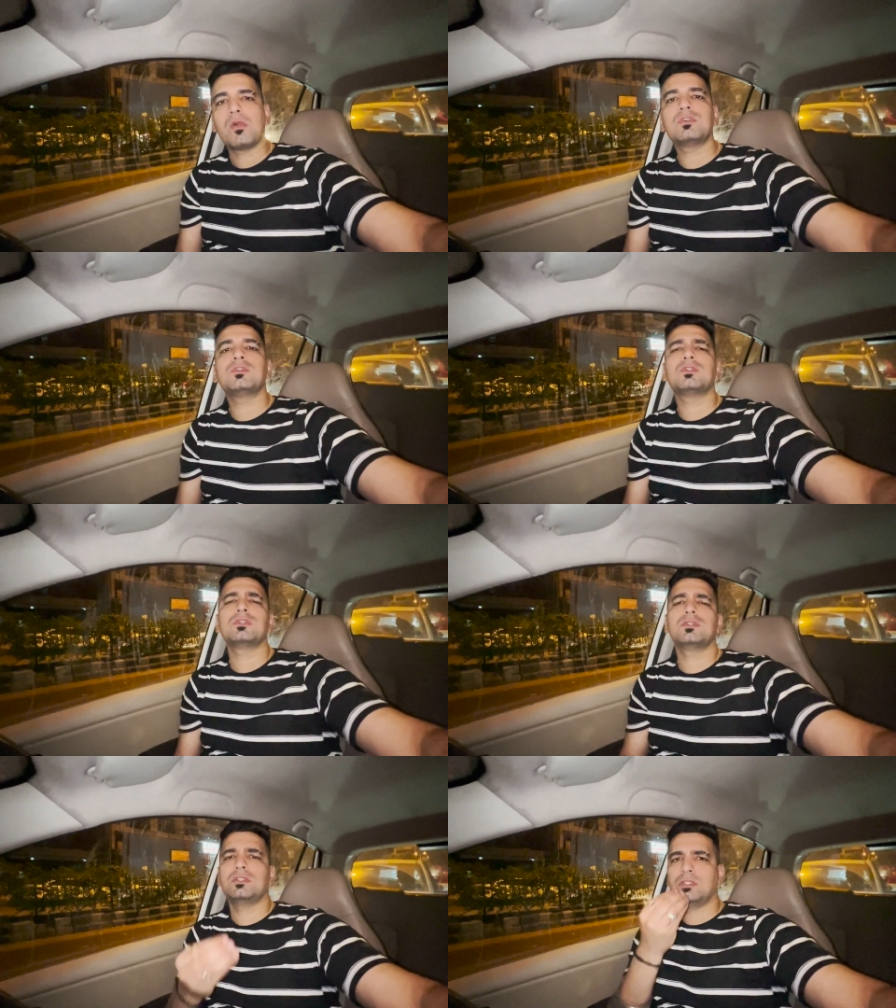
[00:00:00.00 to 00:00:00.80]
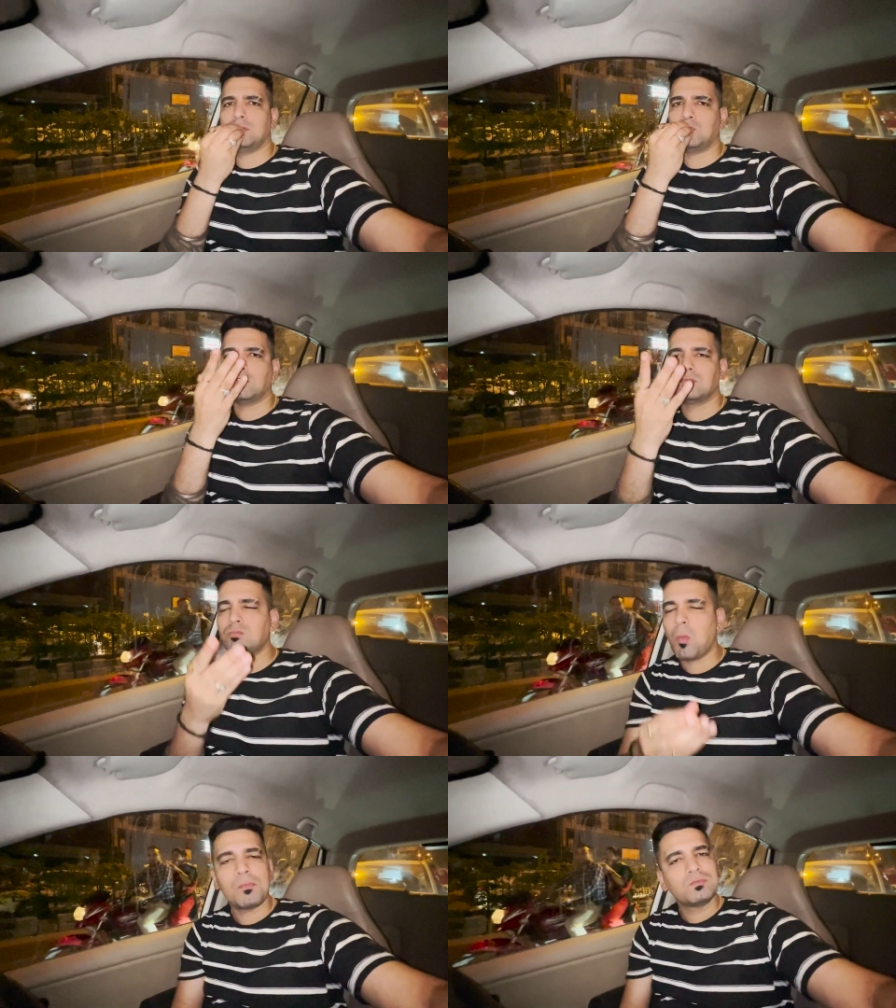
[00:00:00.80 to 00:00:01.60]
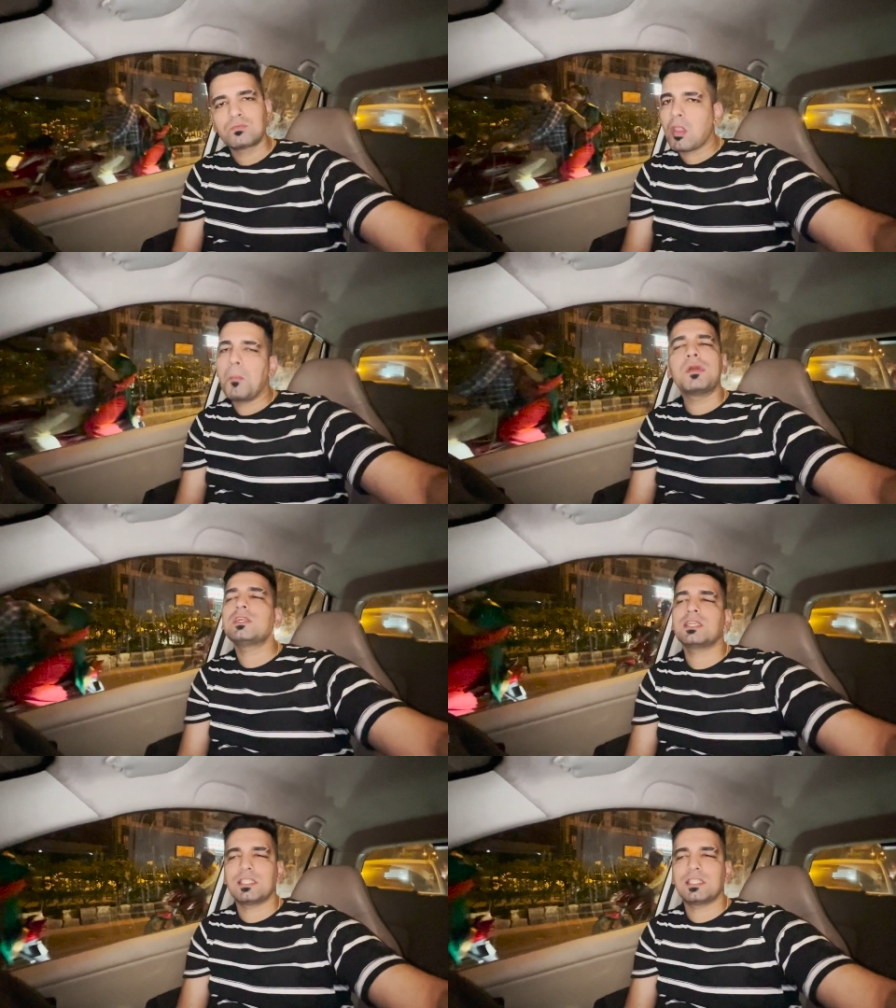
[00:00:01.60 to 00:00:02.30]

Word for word: ओए ओए मजा आ